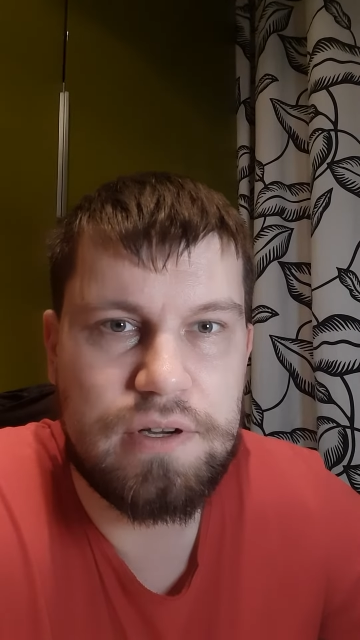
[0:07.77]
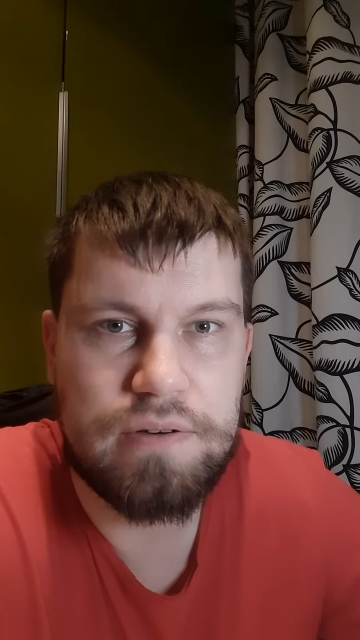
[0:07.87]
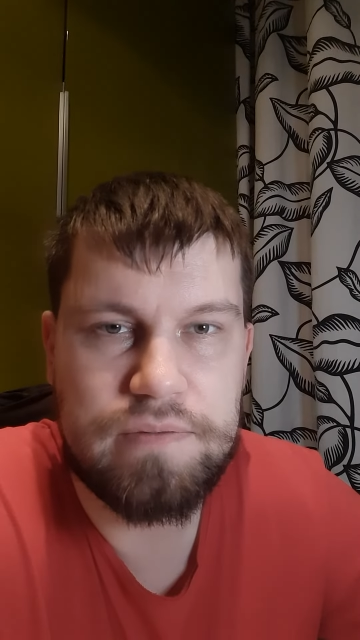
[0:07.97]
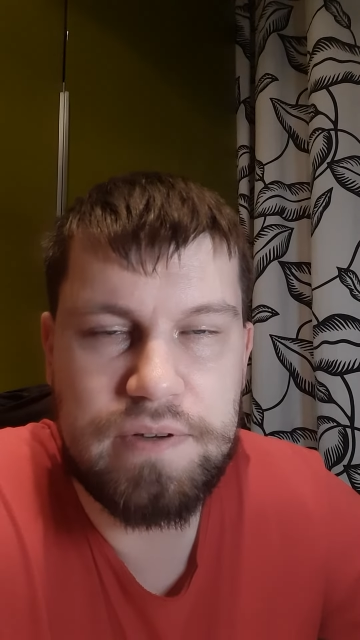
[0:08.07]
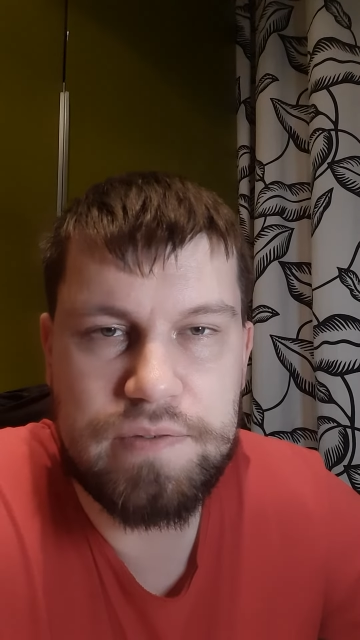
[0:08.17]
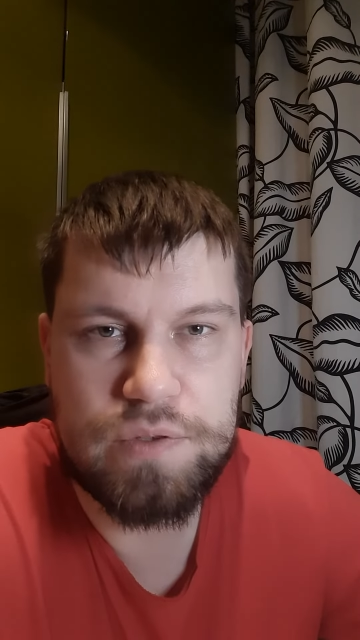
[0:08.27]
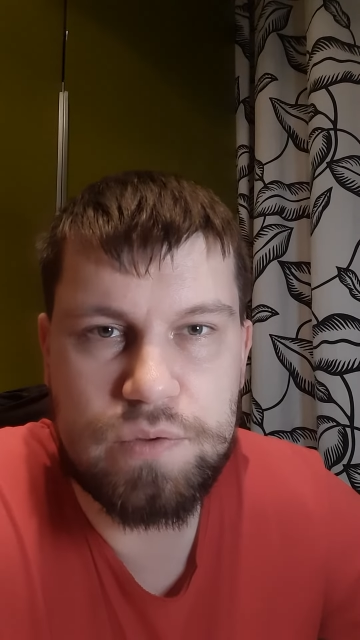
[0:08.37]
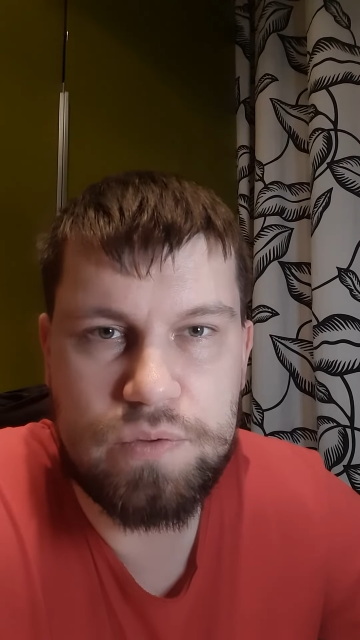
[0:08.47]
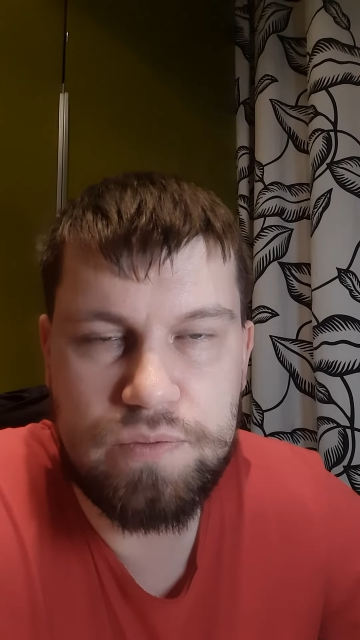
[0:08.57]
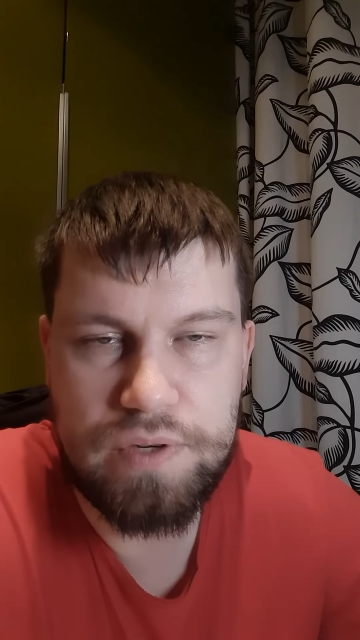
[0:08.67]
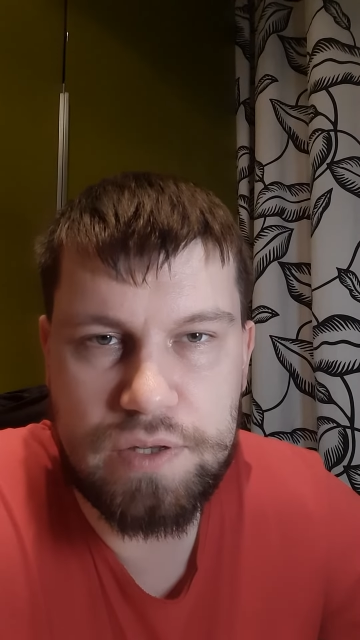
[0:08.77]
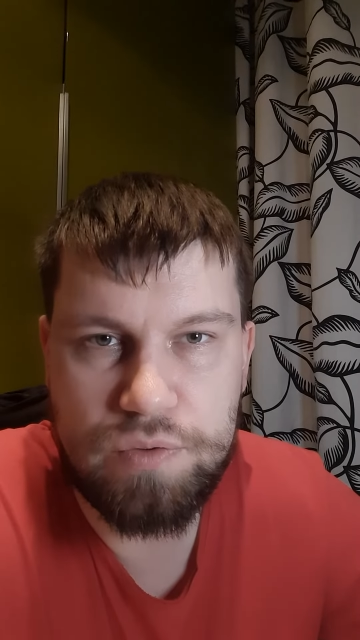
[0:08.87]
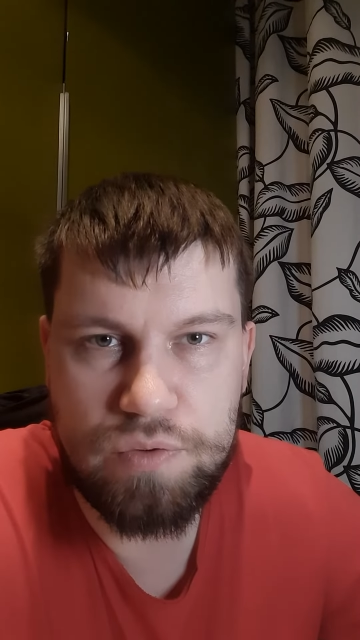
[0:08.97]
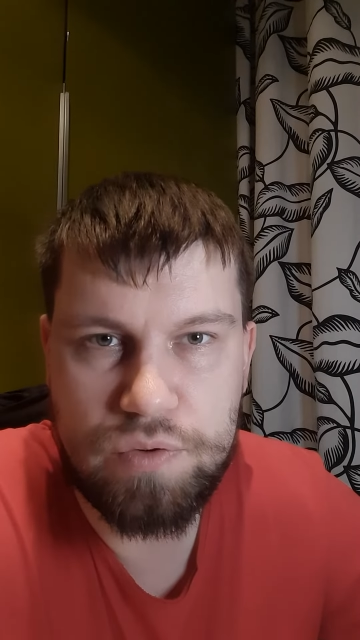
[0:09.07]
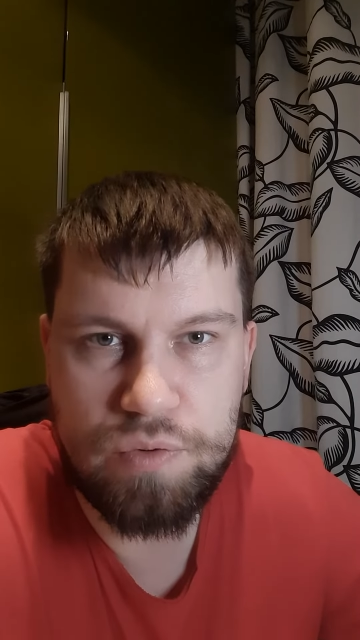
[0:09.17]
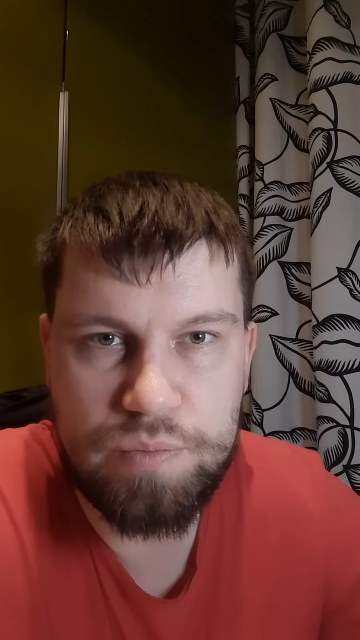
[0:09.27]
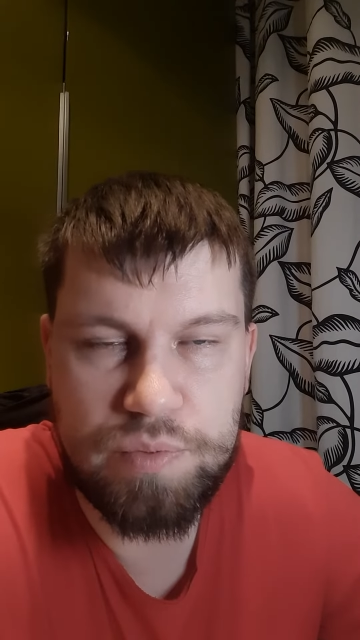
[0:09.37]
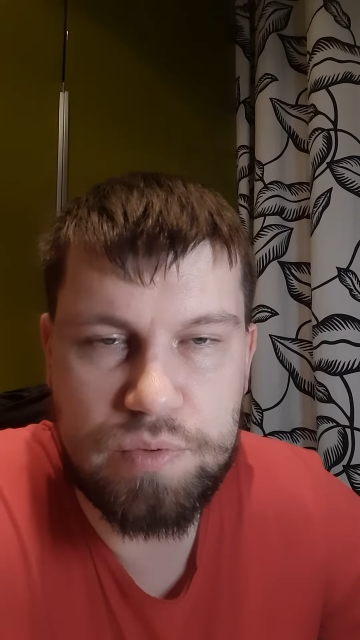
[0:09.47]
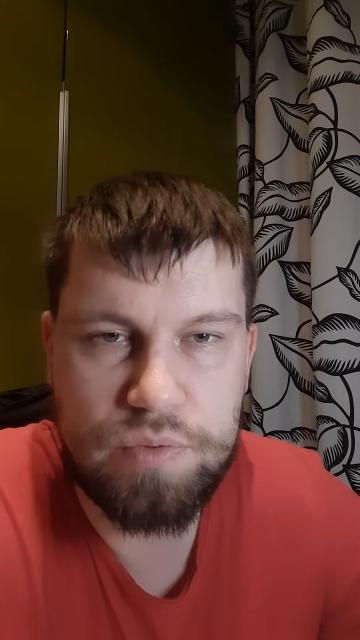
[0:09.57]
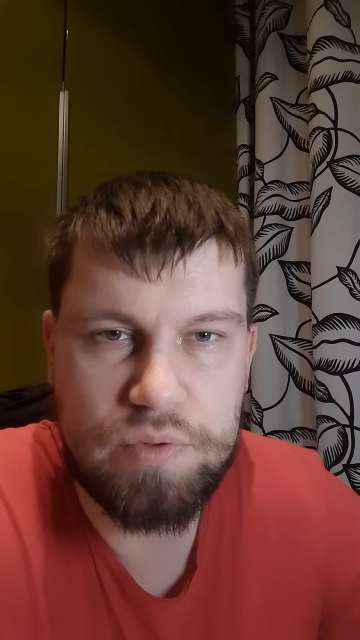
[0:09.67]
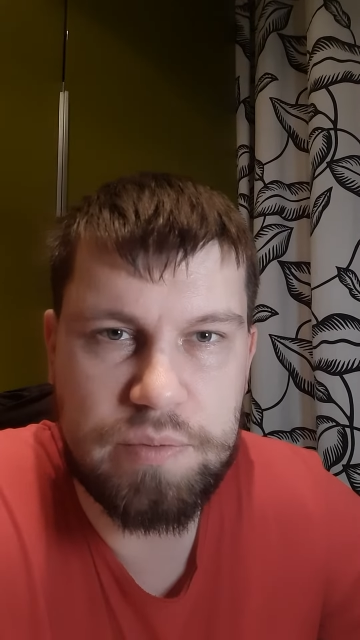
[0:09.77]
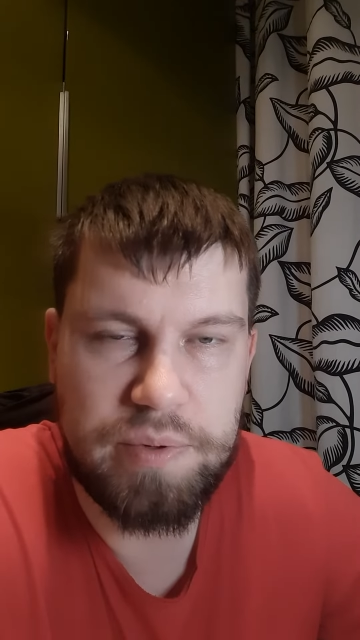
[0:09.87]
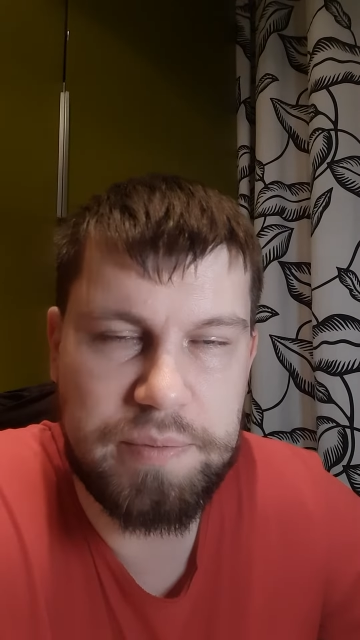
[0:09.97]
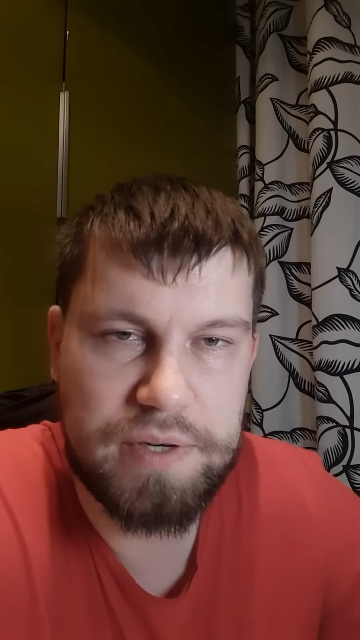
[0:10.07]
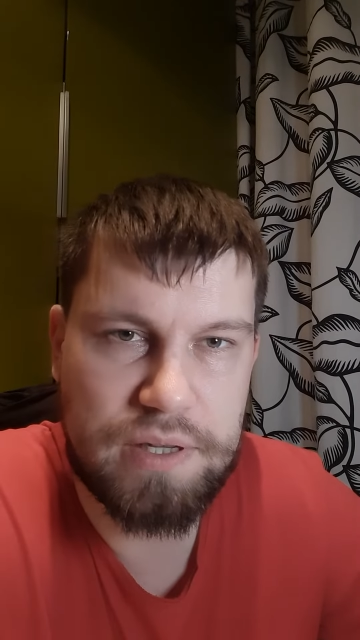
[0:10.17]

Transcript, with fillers: вывеску, входную группу, например,